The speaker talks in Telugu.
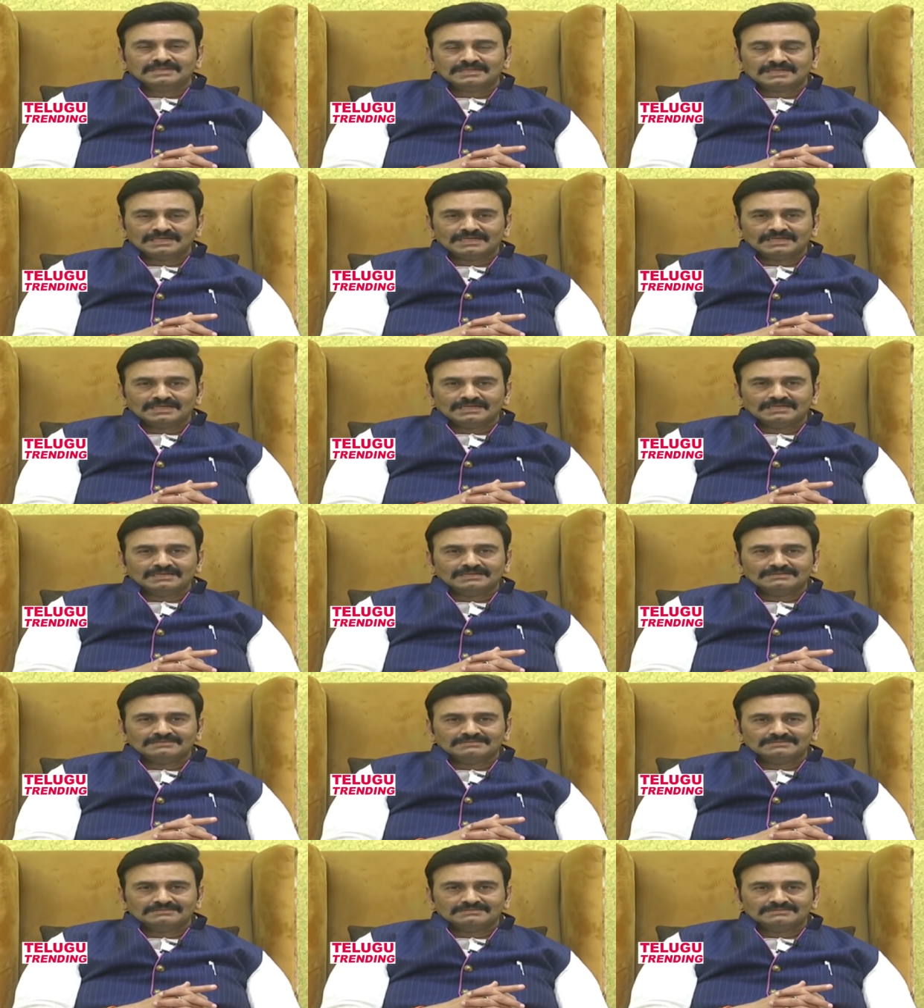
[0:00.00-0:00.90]
ఇక్కడ
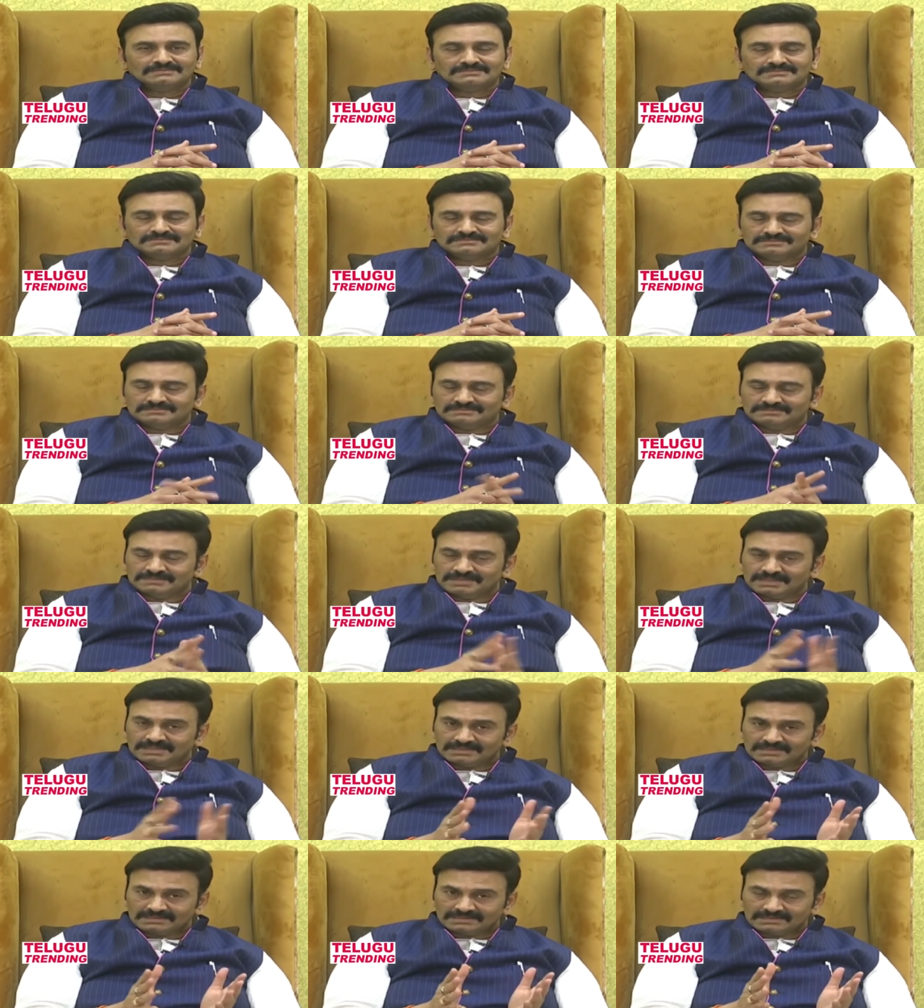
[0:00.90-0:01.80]

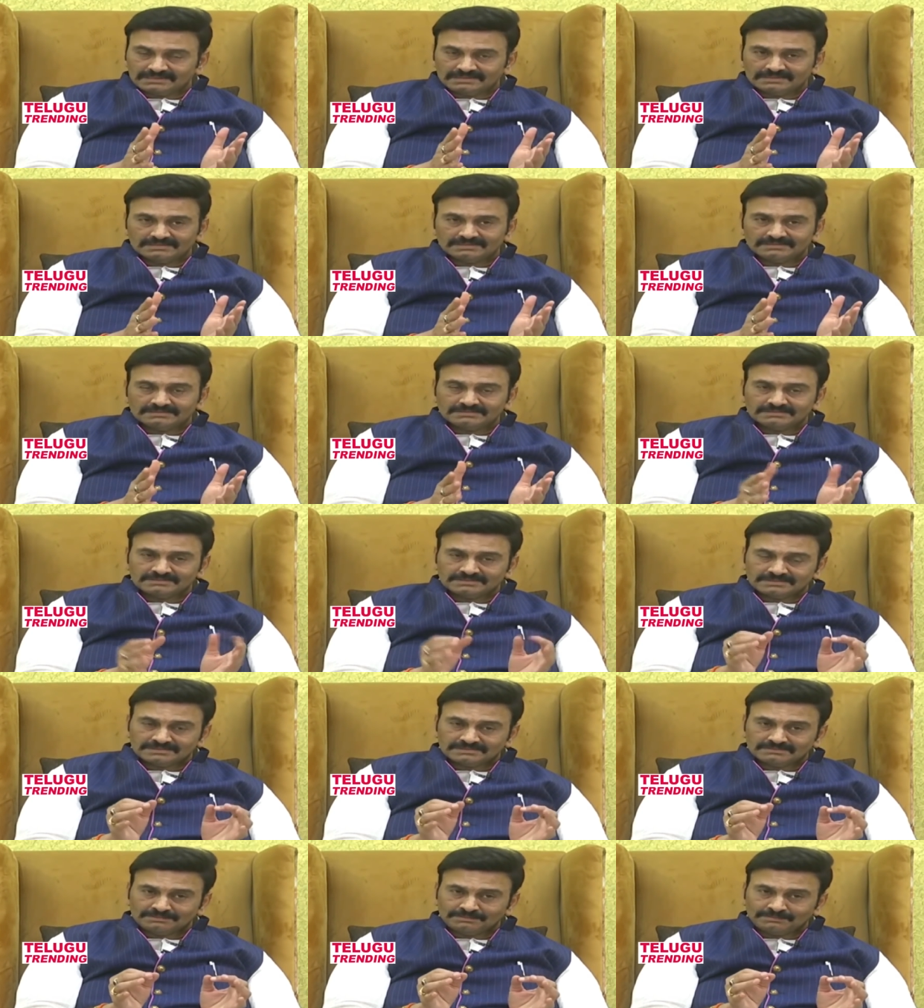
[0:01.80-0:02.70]
మరి
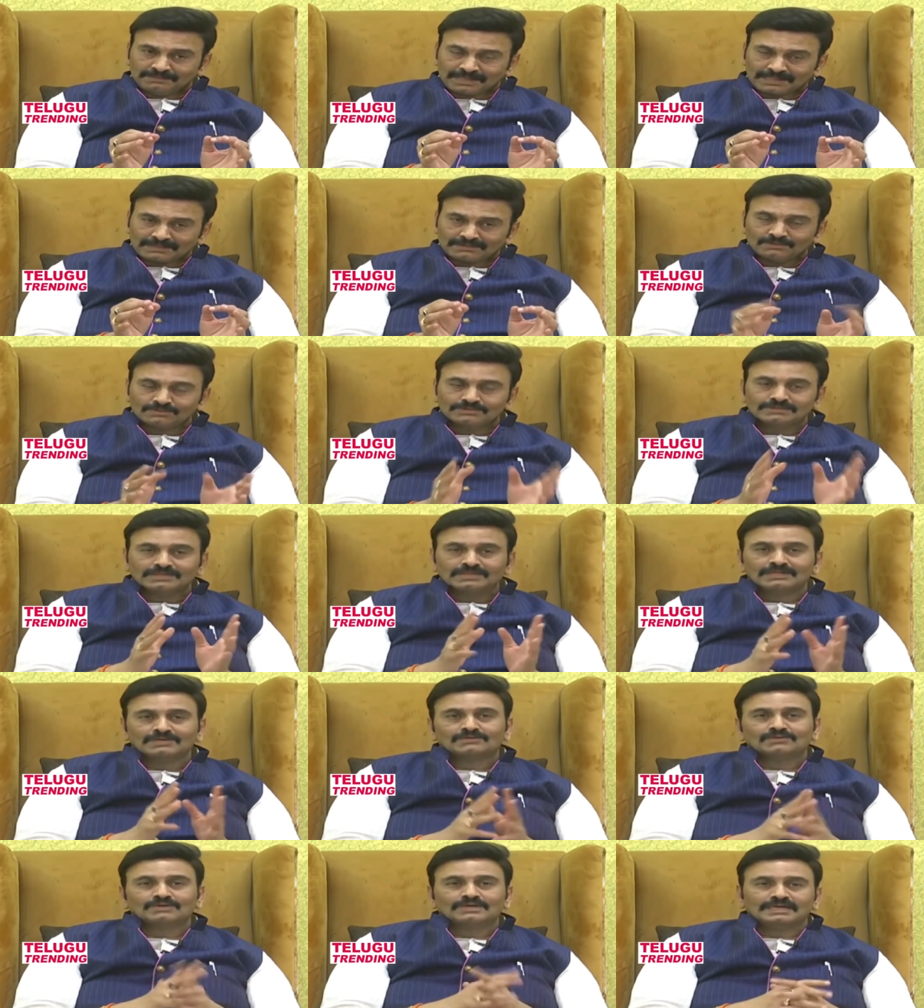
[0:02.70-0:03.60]
బట్టలు
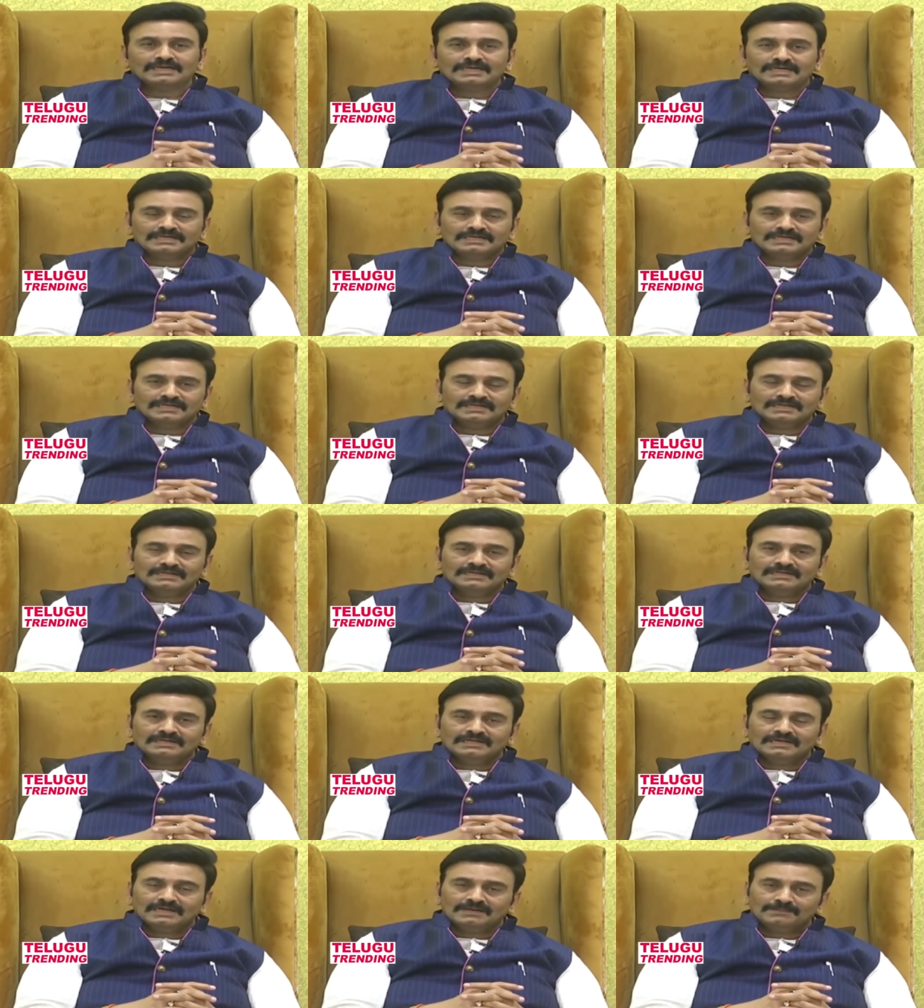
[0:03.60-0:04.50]
ఉతికినా కూడా
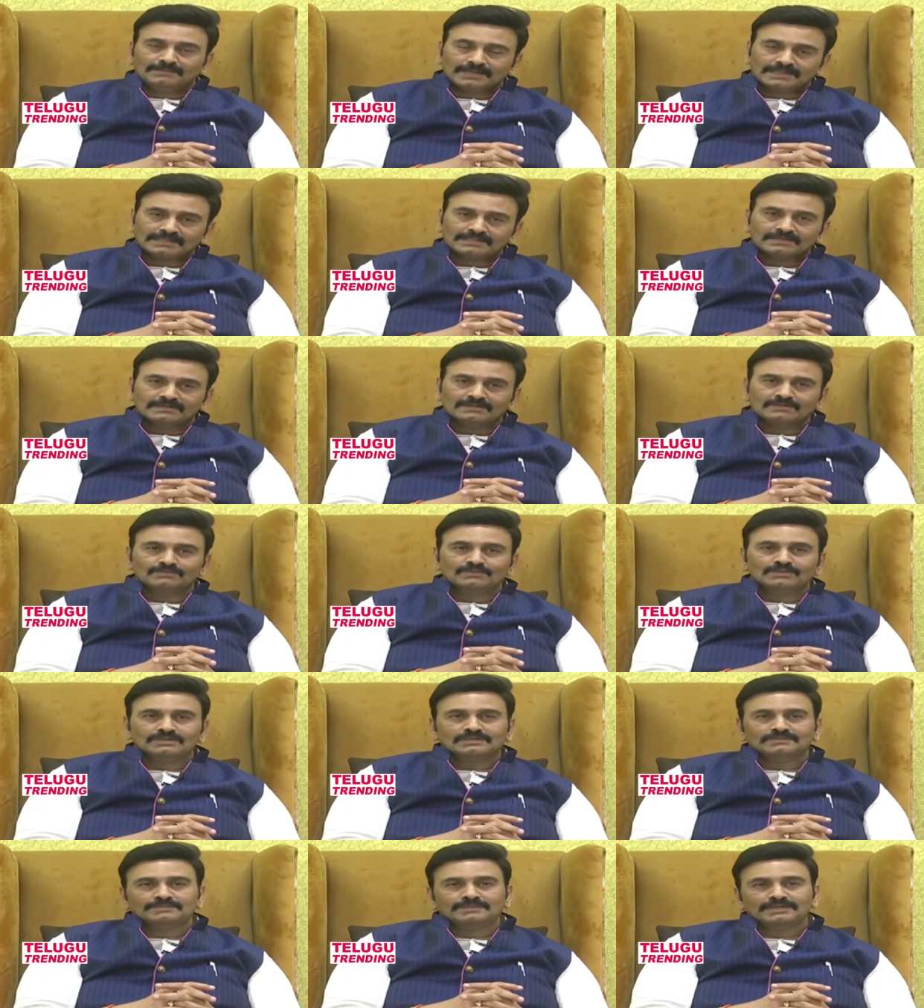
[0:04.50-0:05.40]
ఆ బట్టల్లో
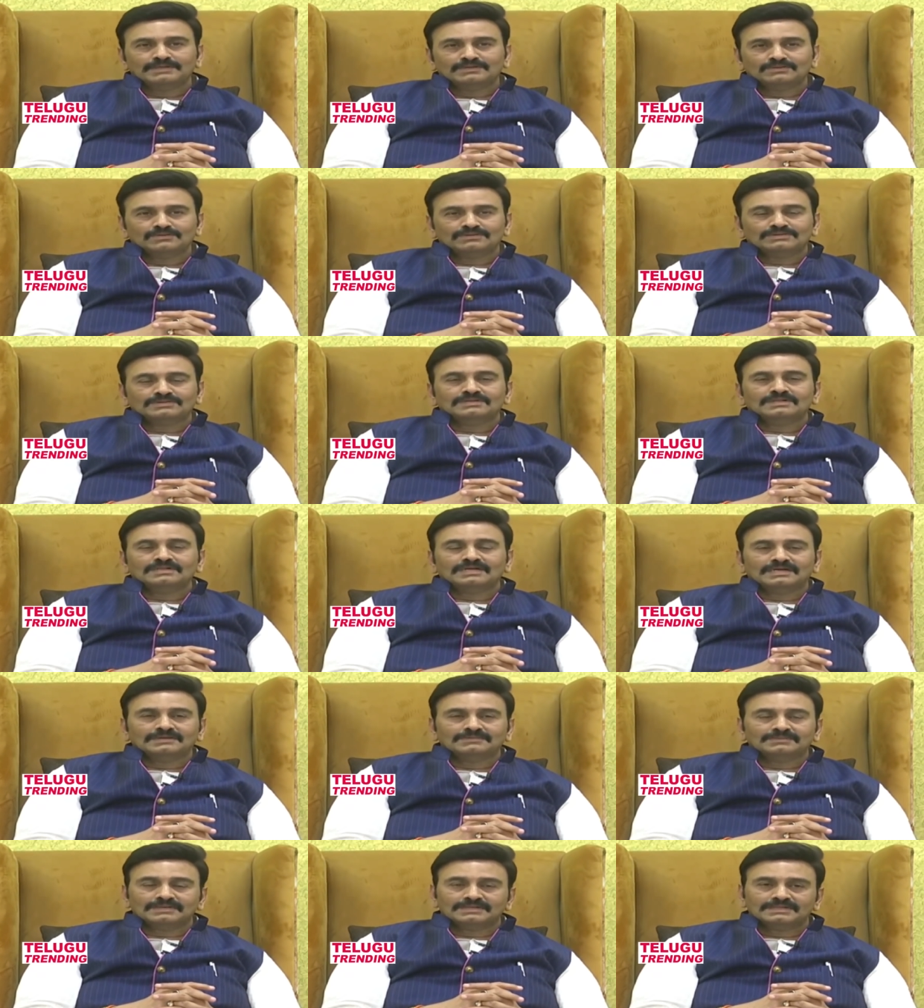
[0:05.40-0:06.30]
మురికి బయటకు వస్తుంది
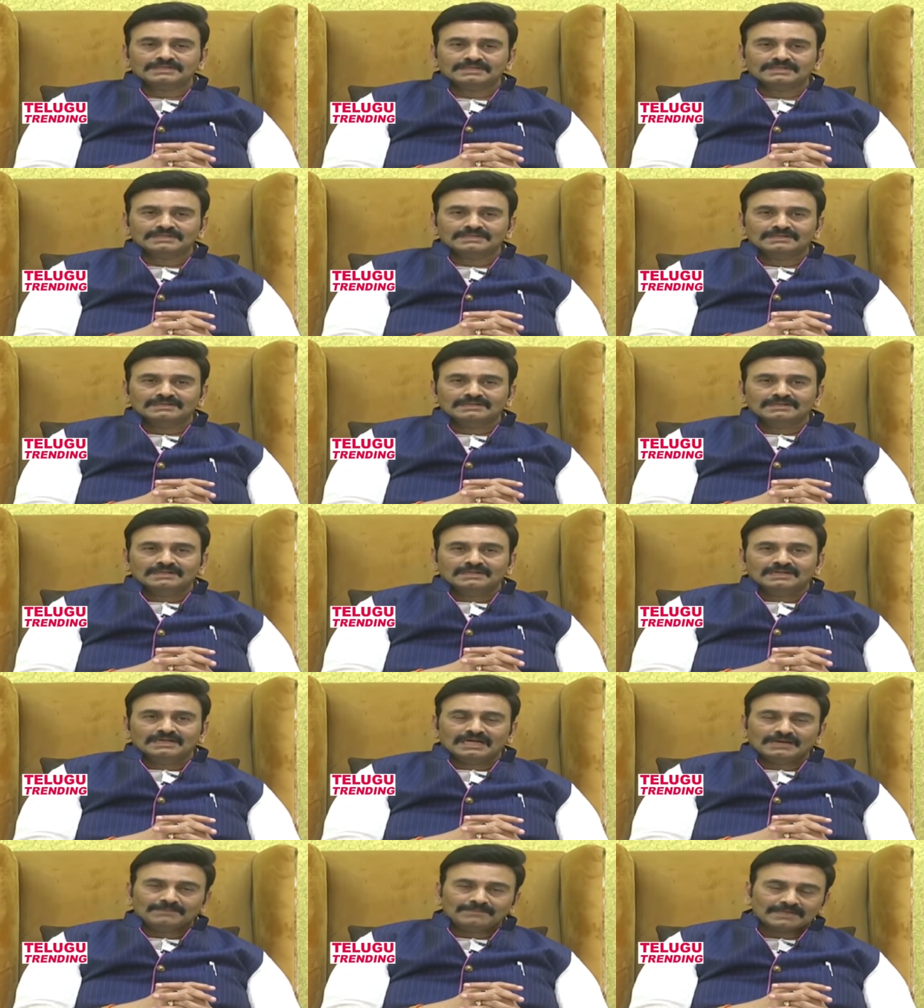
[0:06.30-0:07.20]
కాబట్టి
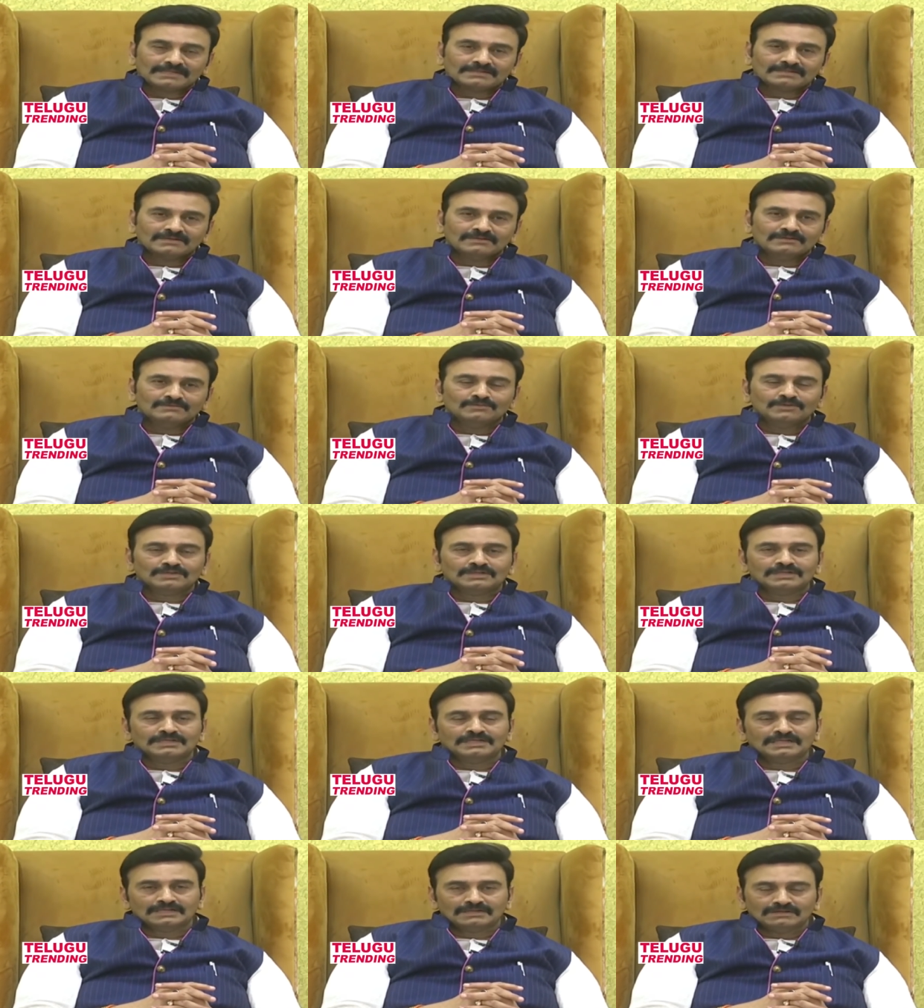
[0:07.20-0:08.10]
ఆ బట్టల్లో
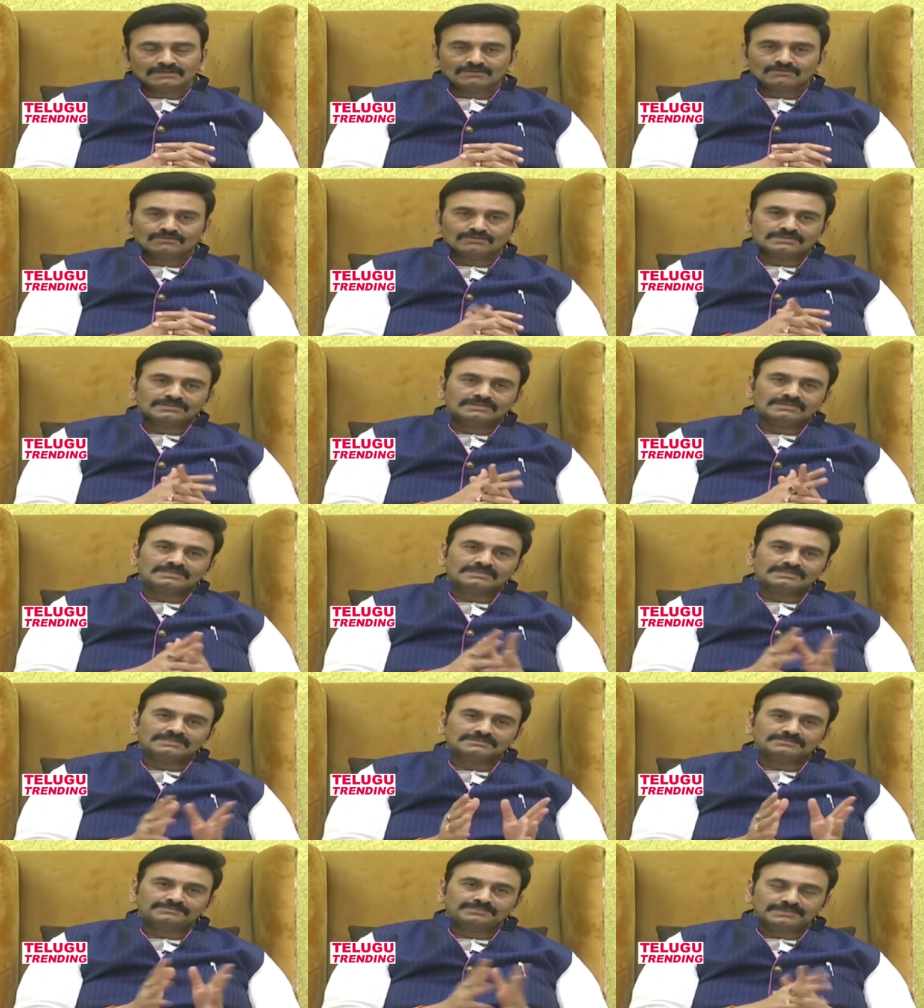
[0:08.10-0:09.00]
మురికి నీళ్ళల్లోకి
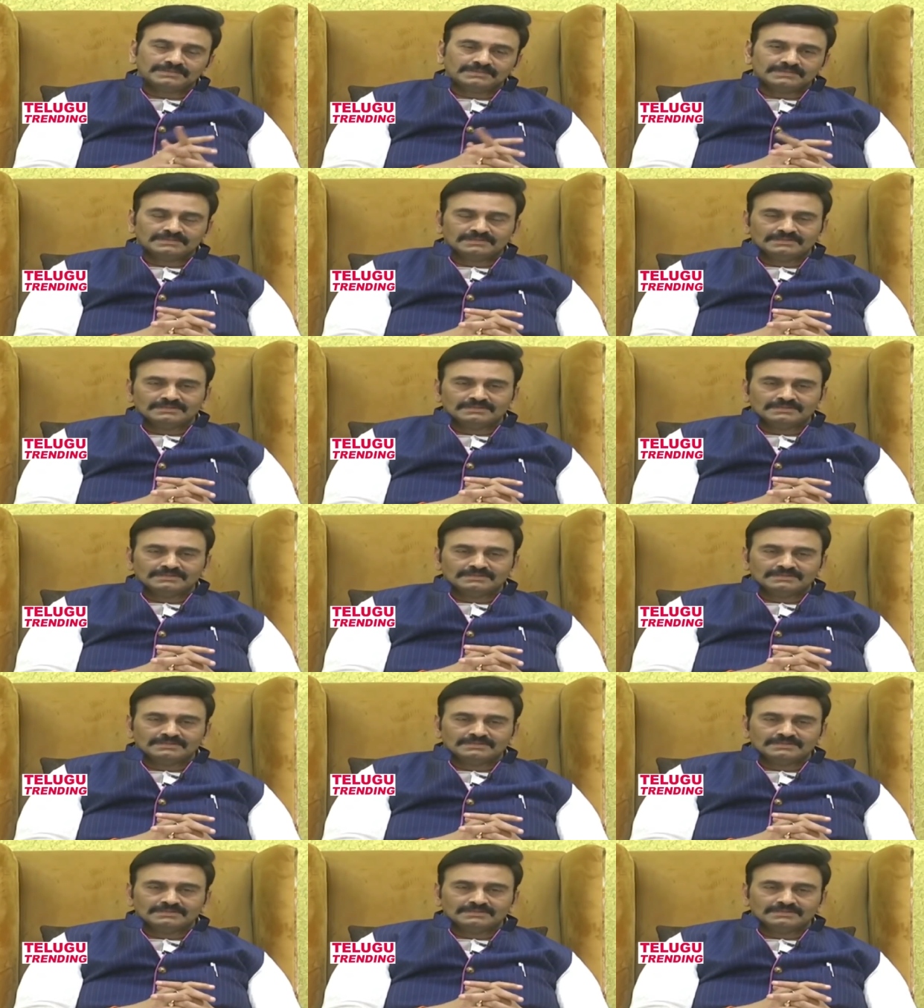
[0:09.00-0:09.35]
వస్తుందని చెప్పి